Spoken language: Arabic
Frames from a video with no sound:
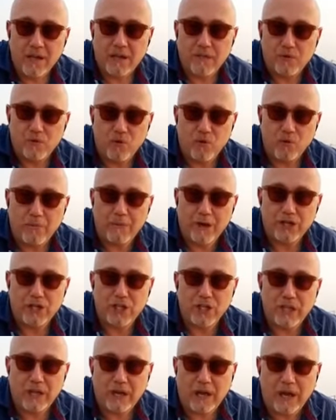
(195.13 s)
بكون
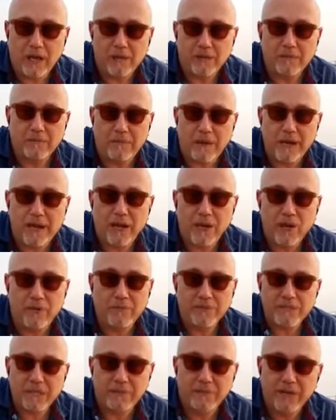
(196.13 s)
ماشي حاطب بالي اليوم
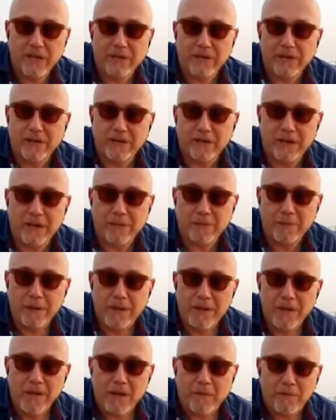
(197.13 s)
بس بدي أقرأ كتاب
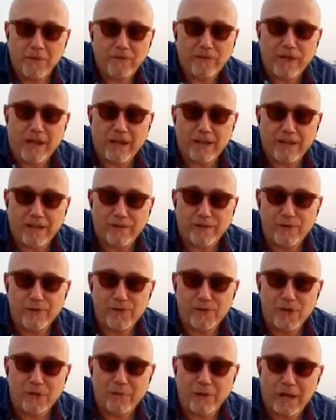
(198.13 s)
بفتح
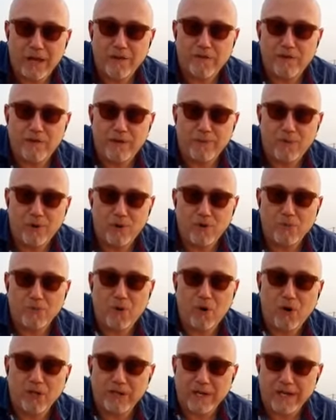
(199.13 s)
التلفزيون بلاقي فيلم حلو
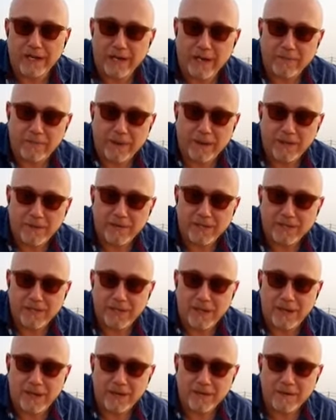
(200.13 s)
بقعد عليه اربع خمس
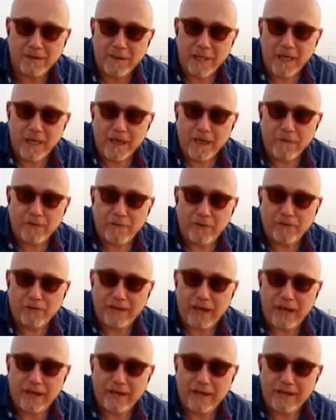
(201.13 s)
ساعات
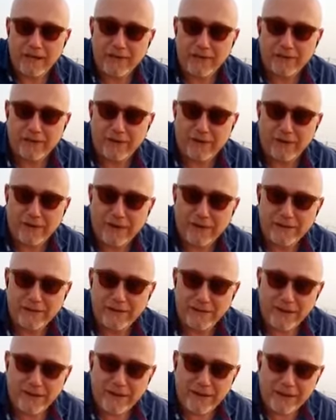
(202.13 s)
بفتح انا الانترنت
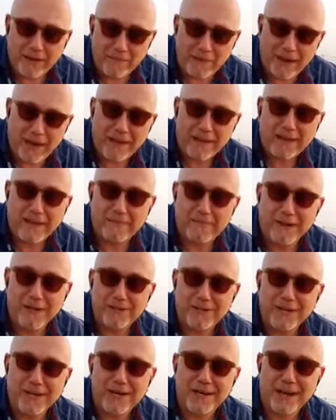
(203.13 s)
بلاقي كمان
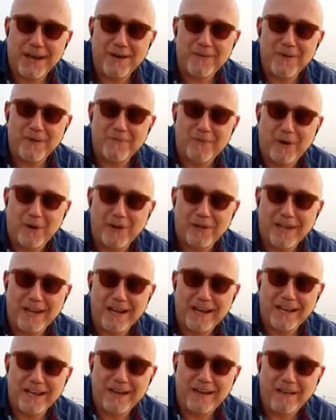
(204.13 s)
شغله حلوه بقعد
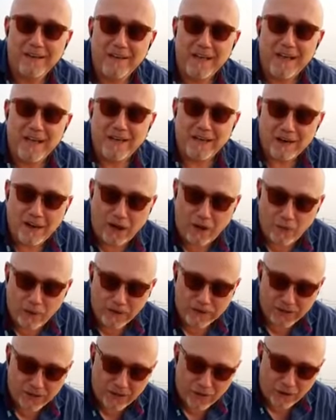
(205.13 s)
عليها راح
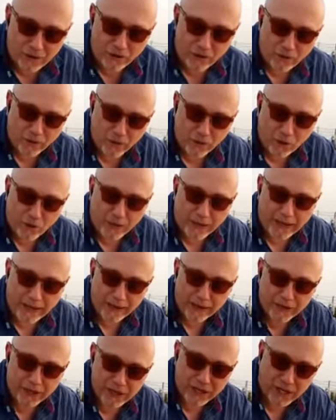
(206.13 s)
وقتي كله فالقوى
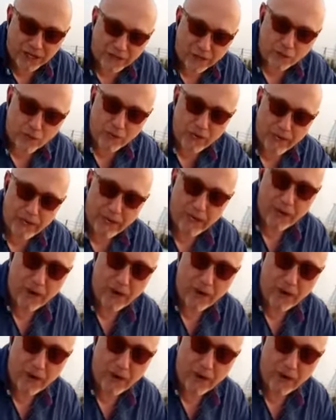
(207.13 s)
الخارجيه قويه